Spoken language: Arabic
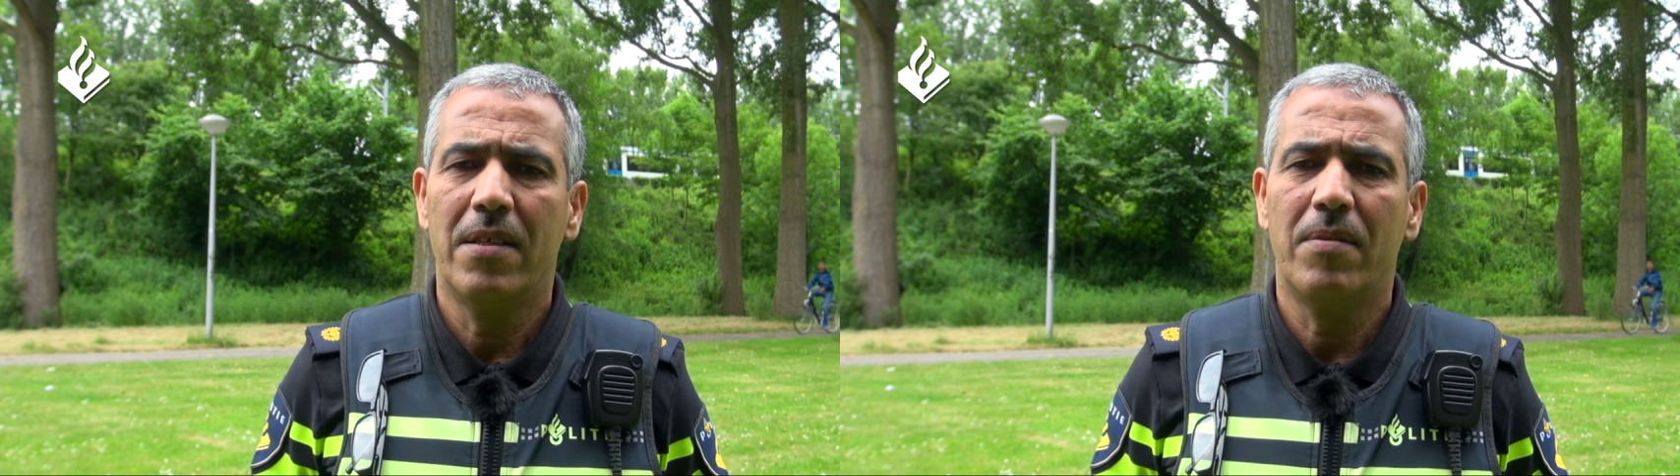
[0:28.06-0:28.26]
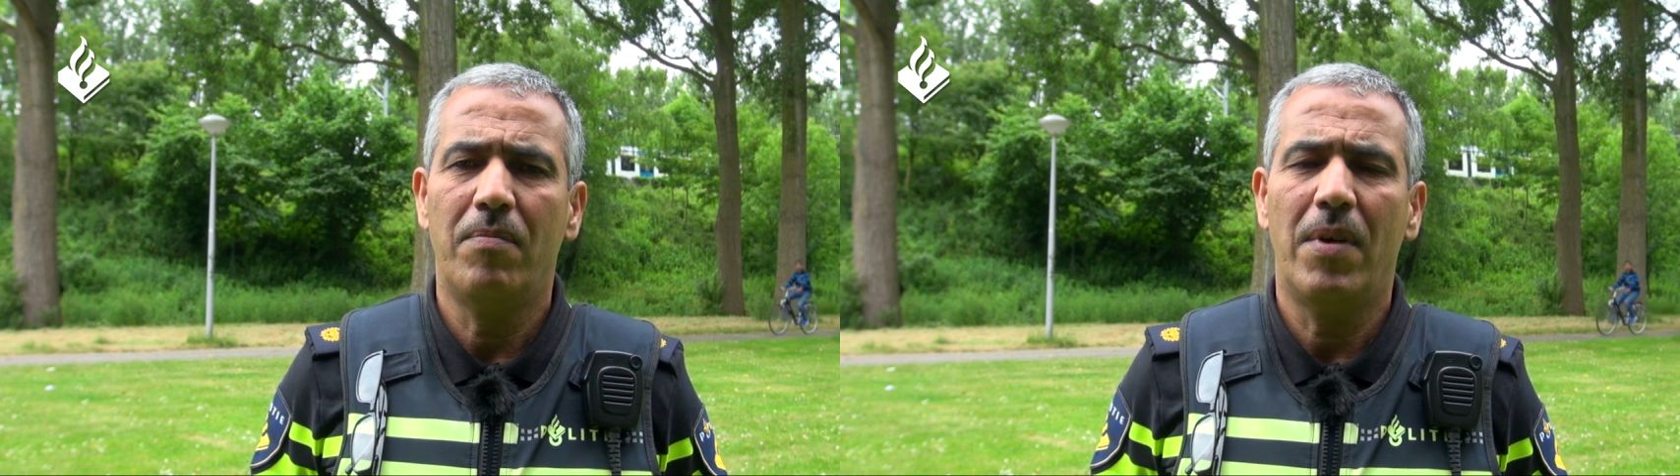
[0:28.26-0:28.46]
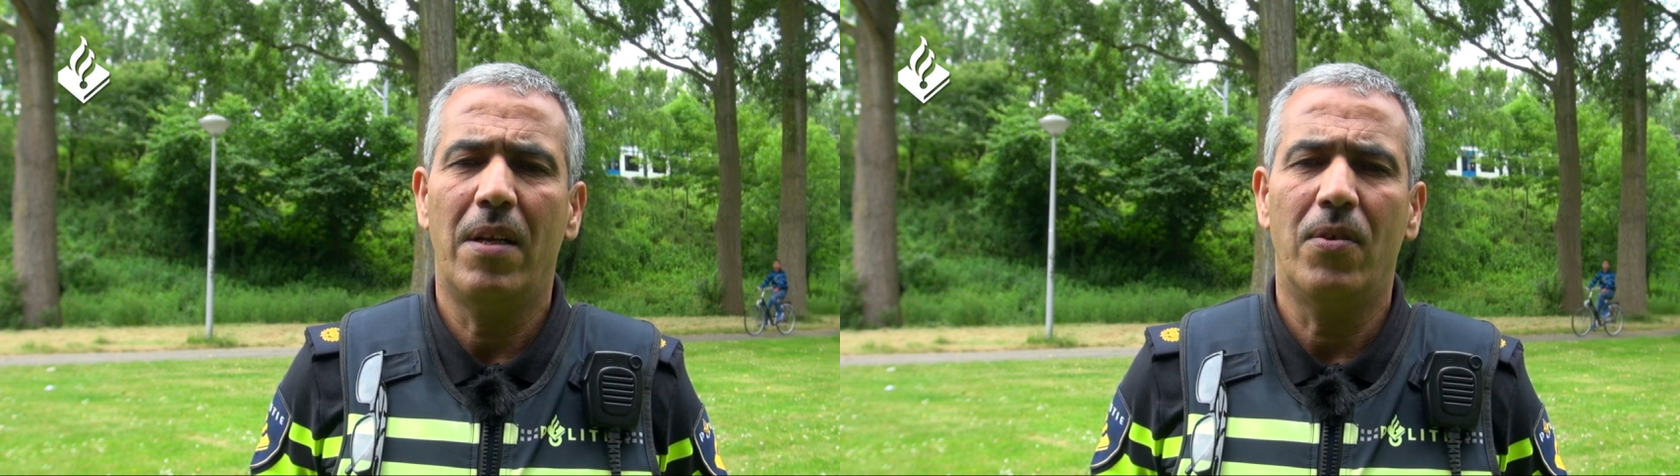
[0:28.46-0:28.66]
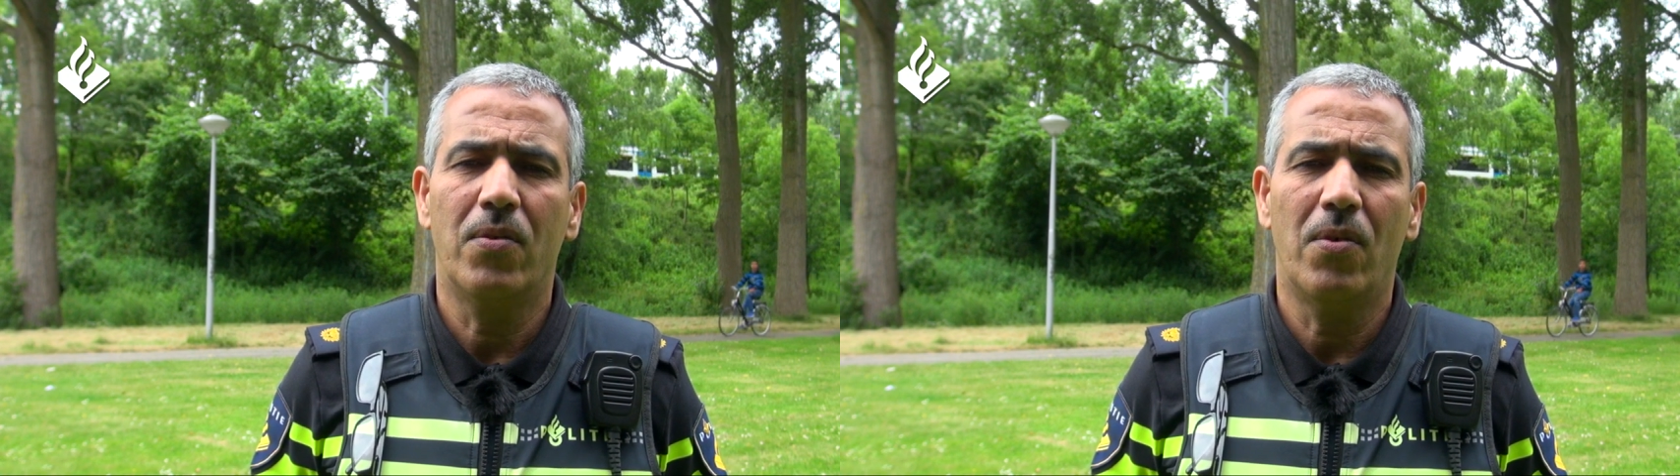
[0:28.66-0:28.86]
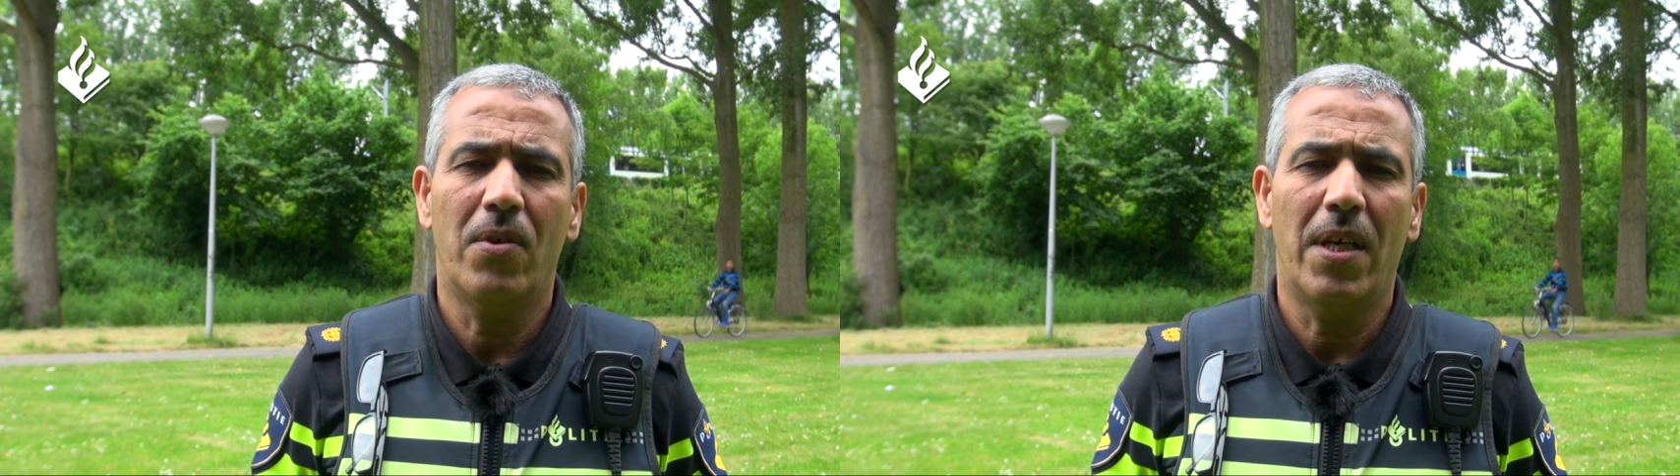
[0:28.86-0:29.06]
تم
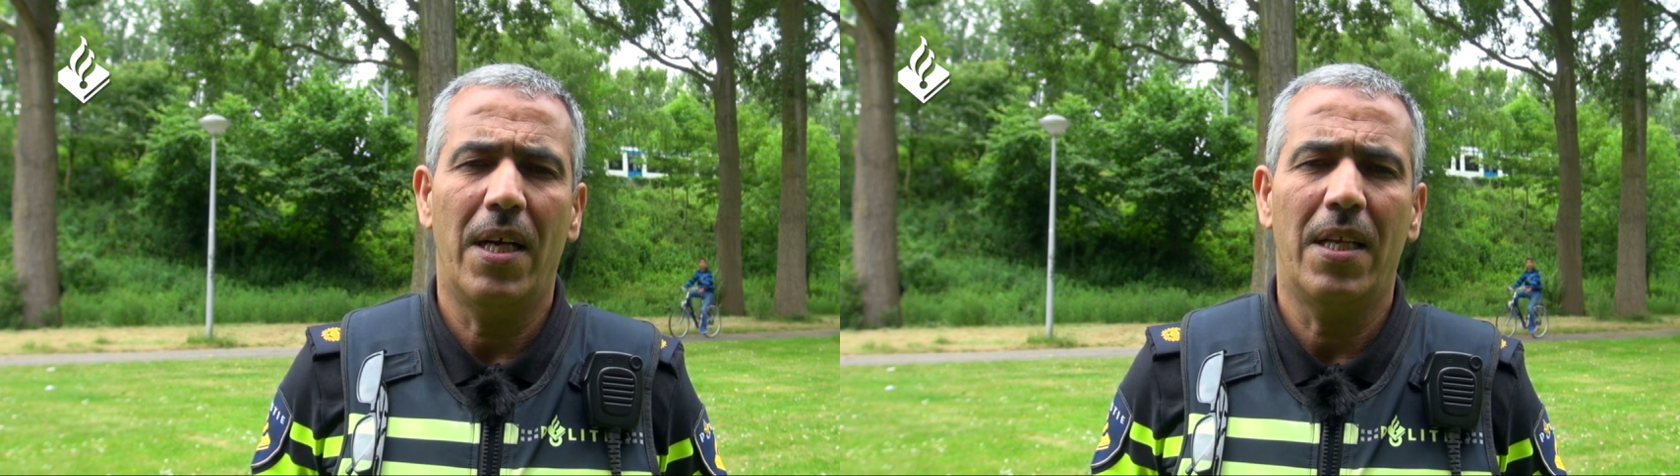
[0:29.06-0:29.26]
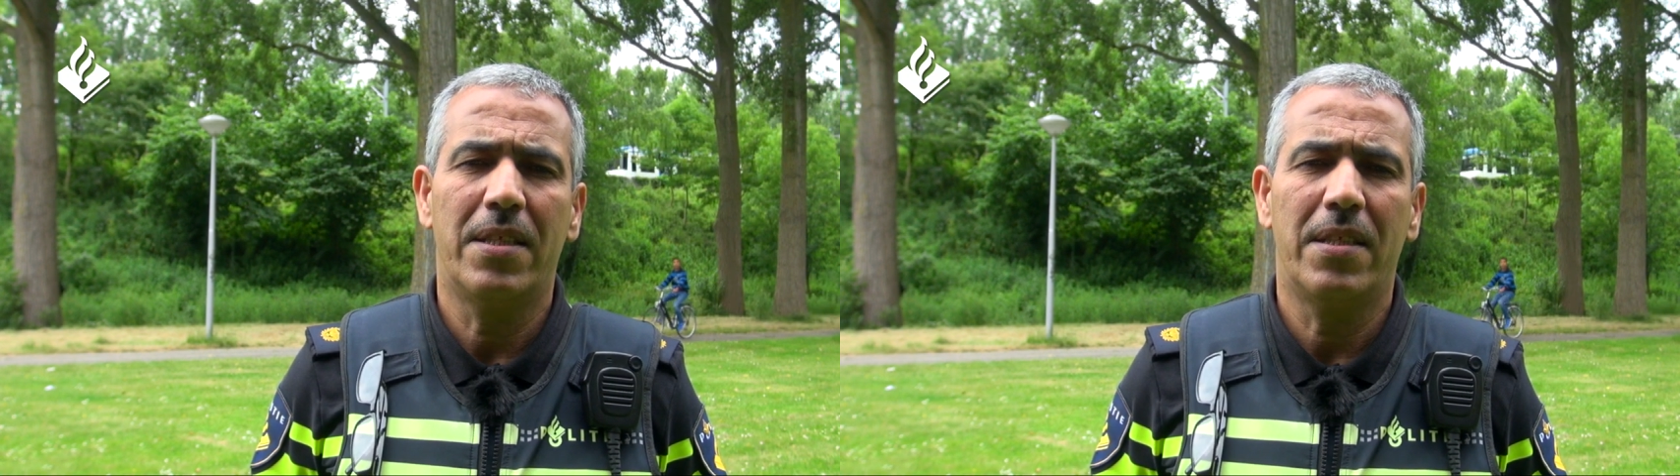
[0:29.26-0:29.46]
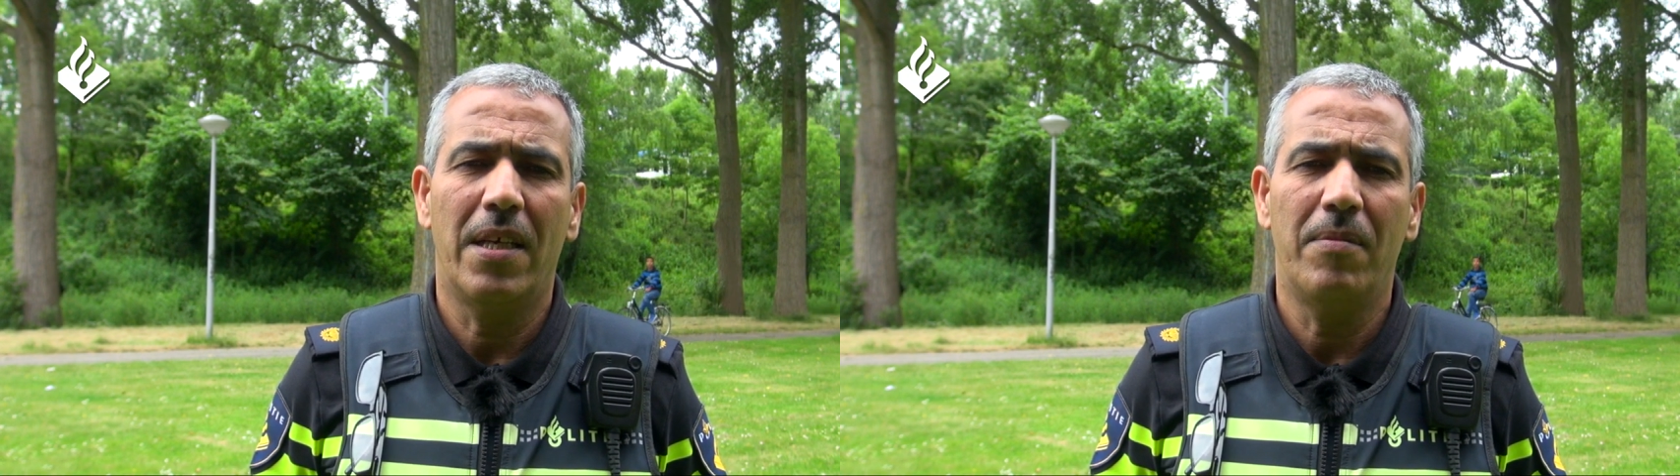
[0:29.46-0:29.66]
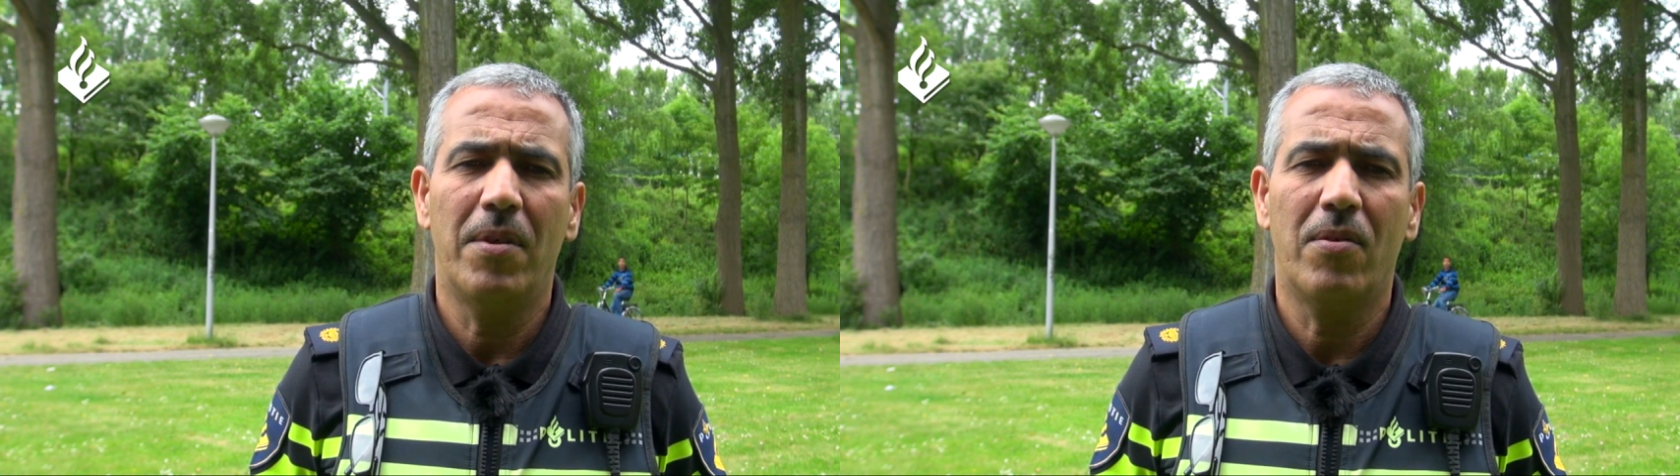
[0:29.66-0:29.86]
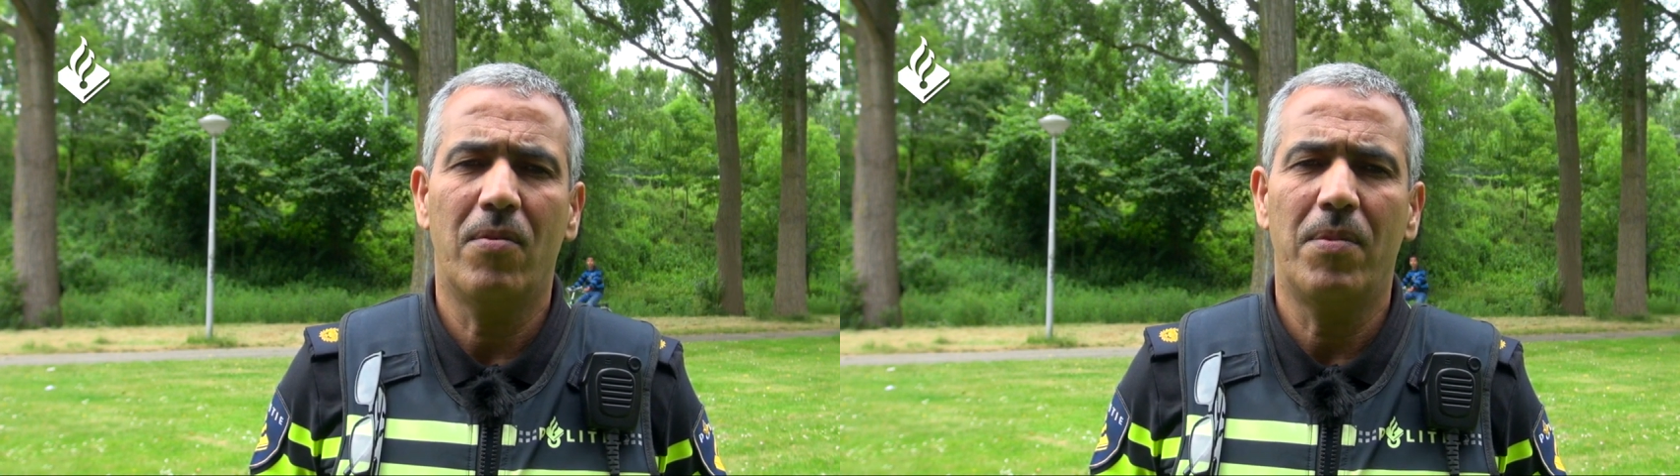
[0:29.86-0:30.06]
العثور على التيم
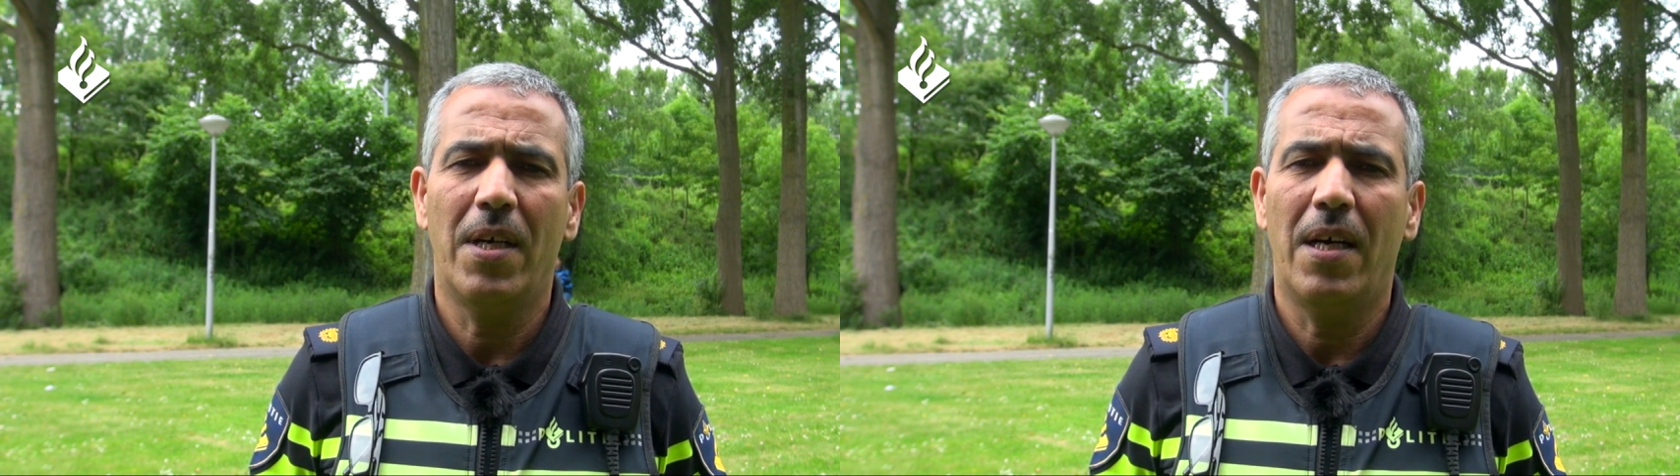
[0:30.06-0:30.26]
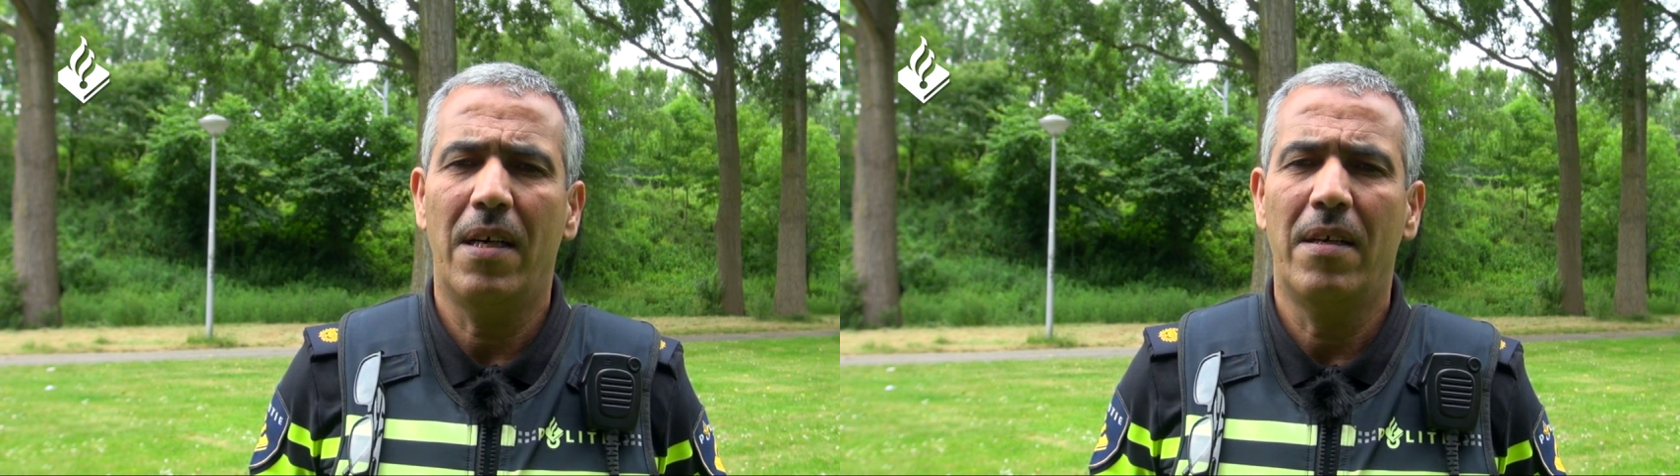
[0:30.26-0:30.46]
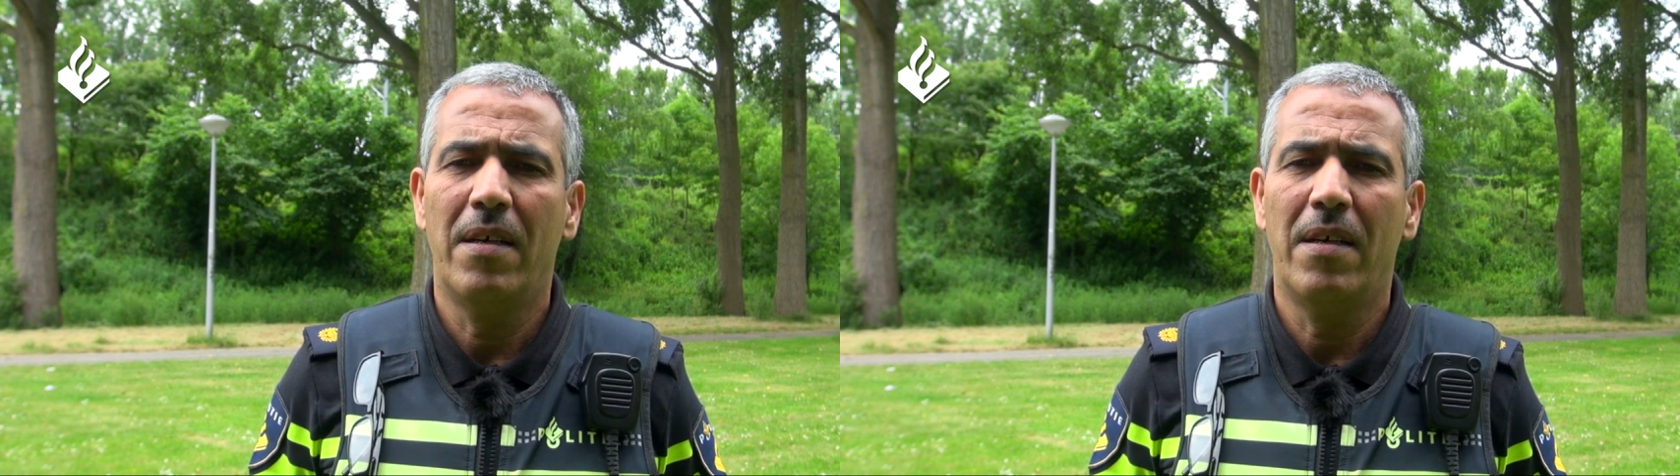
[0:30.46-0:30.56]
الكوبيا